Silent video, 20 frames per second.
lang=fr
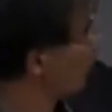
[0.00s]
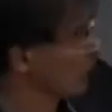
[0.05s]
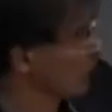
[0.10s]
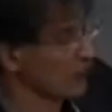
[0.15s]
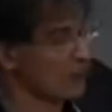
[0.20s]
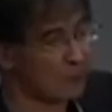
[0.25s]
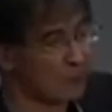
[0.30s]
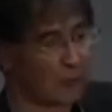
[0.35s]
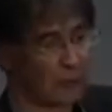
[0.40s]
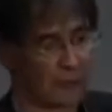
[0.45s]
en
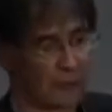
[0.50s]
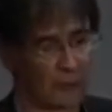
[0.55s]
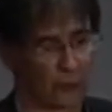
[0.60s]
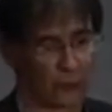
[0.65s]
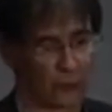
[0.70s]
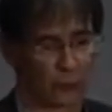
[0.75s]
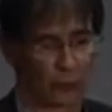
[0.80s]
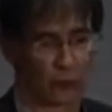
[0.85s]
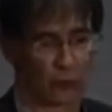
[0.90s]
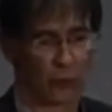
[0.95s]
l'adaptant à cette
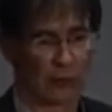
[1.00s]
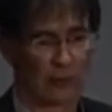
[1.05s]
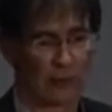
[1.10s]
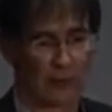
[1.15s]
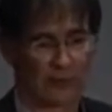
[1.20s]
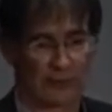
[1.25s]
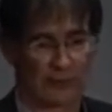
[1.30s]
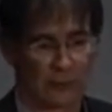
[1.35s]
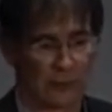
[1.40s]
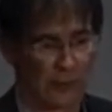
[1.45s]
structure de données
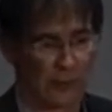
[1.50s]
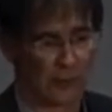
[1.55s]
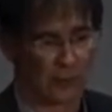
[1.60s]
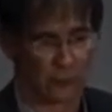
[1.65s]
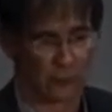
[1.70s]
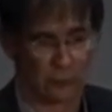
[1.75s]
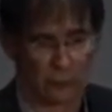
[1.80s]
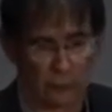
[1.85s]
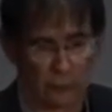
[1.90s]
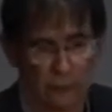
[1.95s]
particulière.
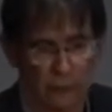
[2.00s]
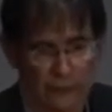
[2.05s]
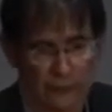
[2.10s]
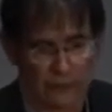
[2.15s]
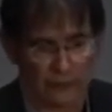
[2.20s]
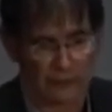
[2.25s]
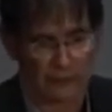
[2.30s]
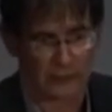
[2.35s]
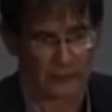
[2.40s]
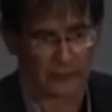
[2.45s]
Donc, du coup,
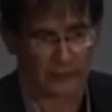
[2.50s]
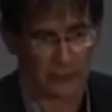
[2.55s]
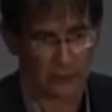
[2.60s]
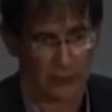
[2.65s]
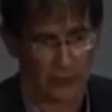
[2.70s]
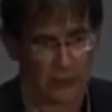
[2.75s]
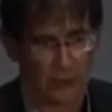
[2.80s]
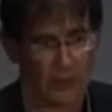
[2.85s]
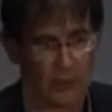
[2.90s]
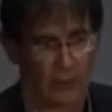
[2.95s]
ça devient
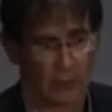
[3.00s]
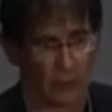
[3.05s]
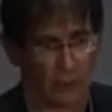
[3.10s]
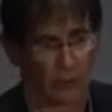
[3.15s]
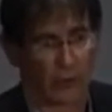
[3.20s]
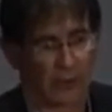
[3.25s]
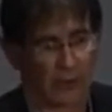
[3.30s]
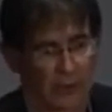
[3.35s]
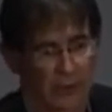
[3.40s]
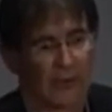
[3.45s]
simple
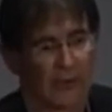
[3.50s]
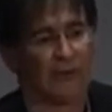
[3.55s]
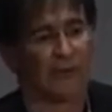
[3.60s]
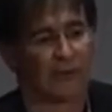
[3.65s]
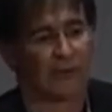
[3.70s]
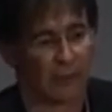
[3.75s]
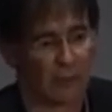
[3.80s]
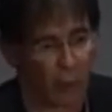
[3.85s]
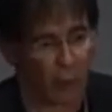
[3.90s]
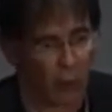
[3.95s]
pour quelqu'un qui
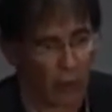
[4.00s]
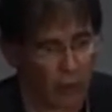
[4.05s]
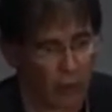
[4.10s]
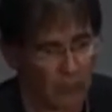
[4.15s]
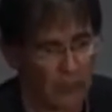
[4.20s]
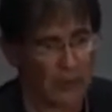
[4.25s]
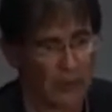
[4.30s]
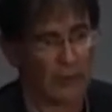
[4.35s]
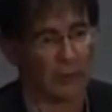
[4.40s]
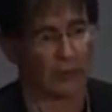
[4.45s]
sait
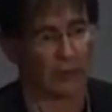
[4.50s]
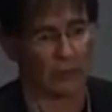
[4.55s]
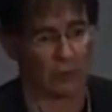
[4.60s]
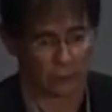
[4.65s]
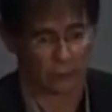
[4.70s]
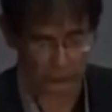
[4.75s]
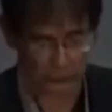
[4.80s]
programmer en